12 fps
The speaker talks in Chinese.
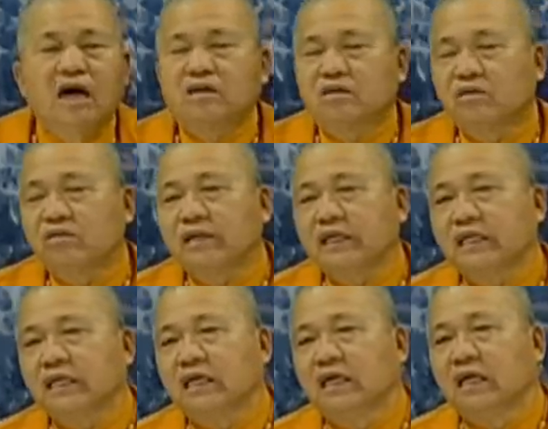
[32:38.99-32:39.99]
啊，各
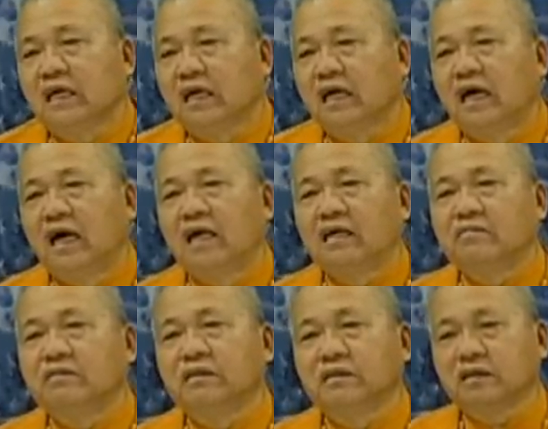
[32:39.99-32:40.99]
位，啊，
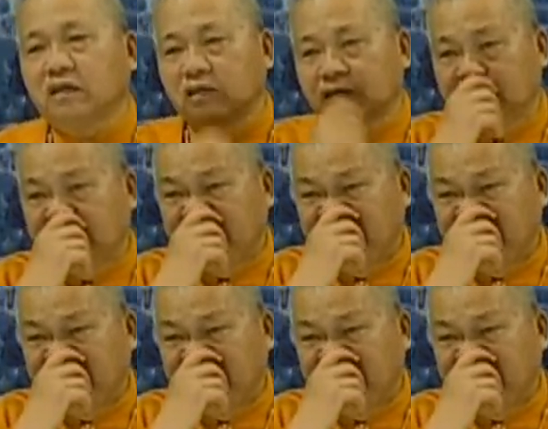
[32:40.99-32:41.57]
你们的